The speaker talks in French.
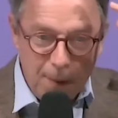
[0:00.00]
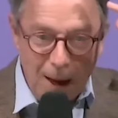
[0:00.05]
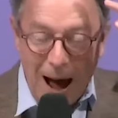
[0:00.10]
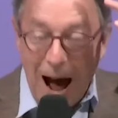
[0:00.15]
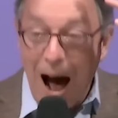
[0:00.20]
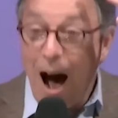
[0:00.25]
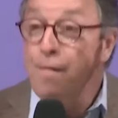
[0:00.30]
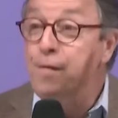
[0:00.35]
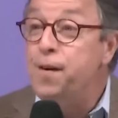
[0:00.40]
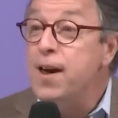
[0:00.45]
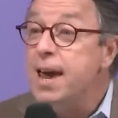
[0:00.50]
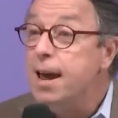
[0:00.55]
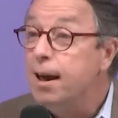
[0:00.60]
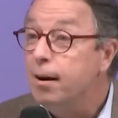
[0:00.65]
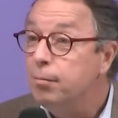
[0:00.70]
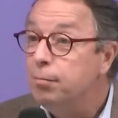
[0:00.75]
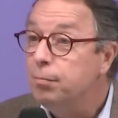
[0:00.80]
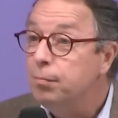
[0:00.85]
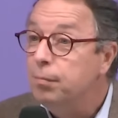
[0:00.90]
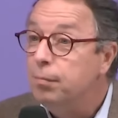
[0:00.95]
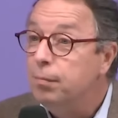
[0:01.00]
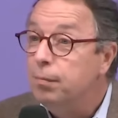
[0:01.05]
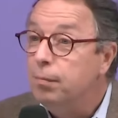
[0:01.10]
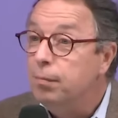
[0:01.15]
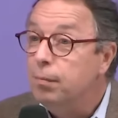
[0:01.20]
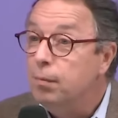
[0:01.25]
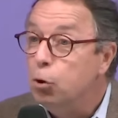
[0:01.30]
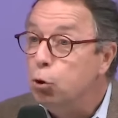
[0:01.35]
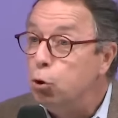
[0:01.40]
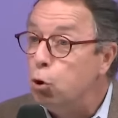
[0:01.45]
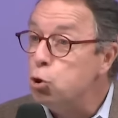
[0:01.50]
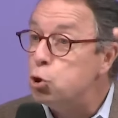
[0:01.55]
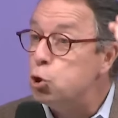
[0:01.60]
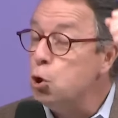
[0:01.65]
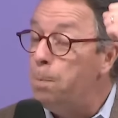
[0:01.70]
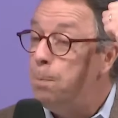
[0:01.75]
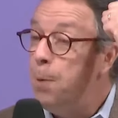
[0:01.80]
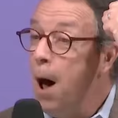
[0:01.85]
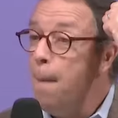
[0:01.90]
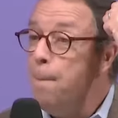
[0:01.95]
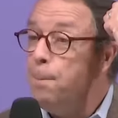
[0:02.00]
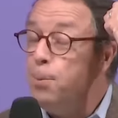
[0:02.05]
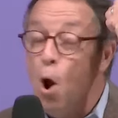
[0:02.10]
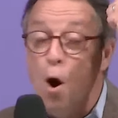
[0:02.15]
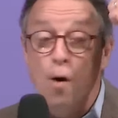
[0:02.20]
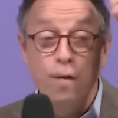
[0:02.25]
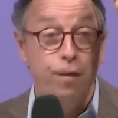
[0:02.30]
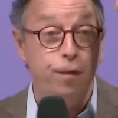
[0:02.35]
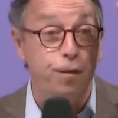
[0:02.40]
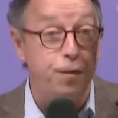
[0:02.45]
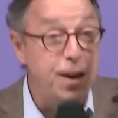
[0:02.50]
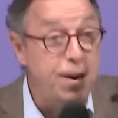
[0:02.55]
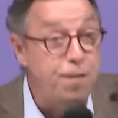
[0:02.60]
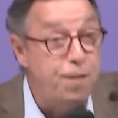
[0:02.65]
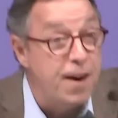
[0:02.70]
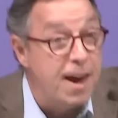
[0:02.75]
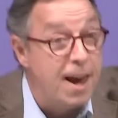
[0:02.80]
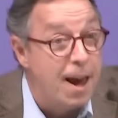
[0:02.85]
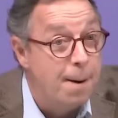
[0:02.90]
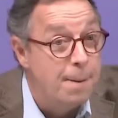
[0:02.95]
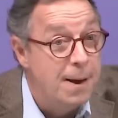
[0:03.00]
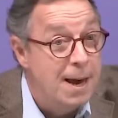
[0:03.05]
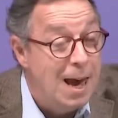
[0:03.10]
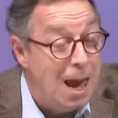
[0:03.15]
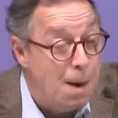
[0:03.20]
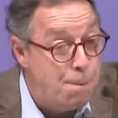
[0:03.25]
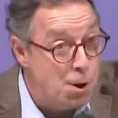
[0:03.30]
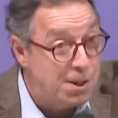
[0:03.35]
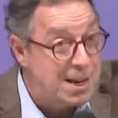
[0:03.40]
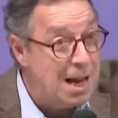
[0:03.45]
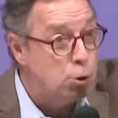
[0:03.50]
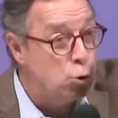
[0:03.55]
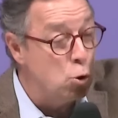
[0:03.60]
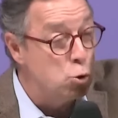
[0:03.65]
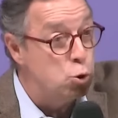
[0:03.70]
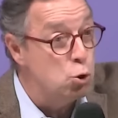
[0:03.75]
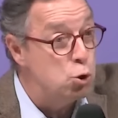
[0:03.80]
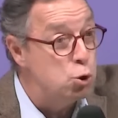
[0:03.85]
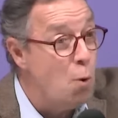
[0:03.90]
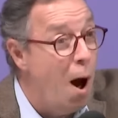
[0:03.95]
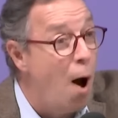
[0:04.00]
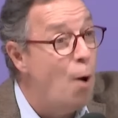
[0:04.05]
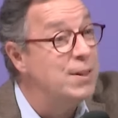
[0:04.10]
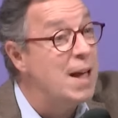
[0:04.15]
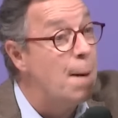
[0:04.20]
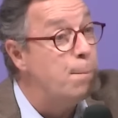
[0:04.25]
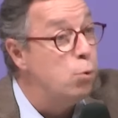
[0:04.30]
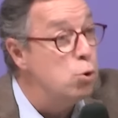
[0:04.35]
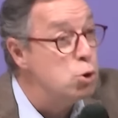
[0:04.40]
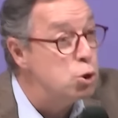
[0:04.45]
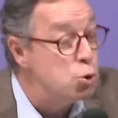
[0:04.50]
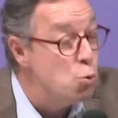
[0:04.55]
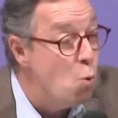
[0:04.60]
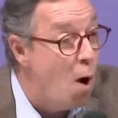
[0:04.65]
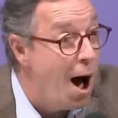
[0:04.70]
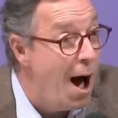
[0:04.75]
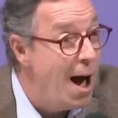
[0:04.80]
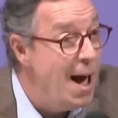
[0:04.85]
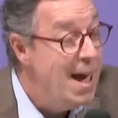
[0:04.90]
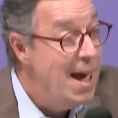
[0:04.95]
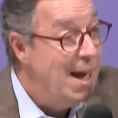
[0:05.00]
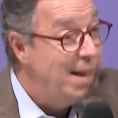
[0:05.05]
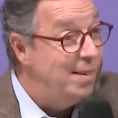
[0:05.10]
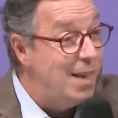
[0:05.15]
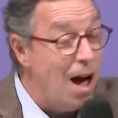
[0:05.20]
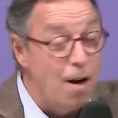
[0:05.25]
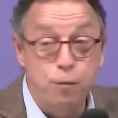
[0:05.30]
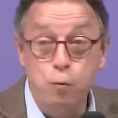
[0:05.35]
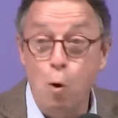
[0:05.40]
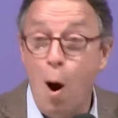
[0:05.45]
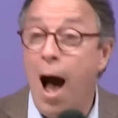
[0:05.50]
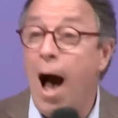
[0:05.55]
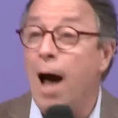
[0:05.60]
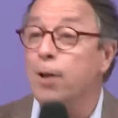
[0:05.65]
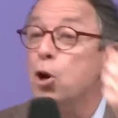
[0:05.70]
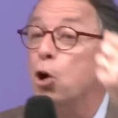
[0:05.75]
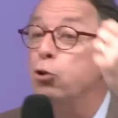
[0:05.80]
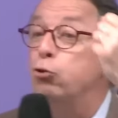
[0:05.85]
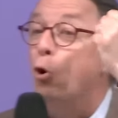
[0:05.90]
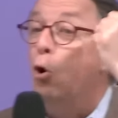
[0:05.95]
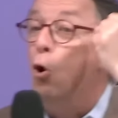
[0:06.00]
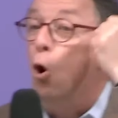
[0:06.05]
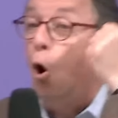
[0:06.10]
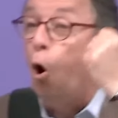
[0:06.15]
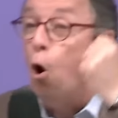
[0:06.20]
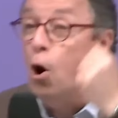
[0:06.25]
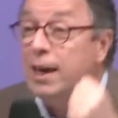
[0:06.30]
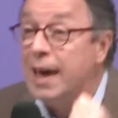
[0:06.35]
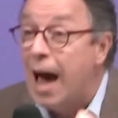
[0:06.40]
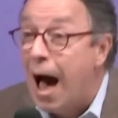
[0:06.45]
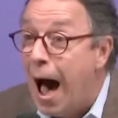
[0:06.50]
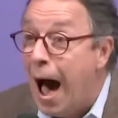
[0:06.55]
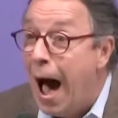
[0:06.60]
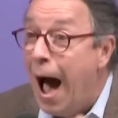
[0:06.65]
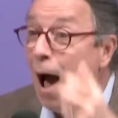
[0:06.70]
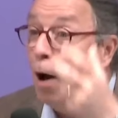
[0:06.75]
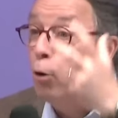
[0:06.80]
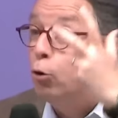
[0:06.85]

avait, que ce peuple vivait. Et peut-être que ce soir, on a besoin d'avoir notre regard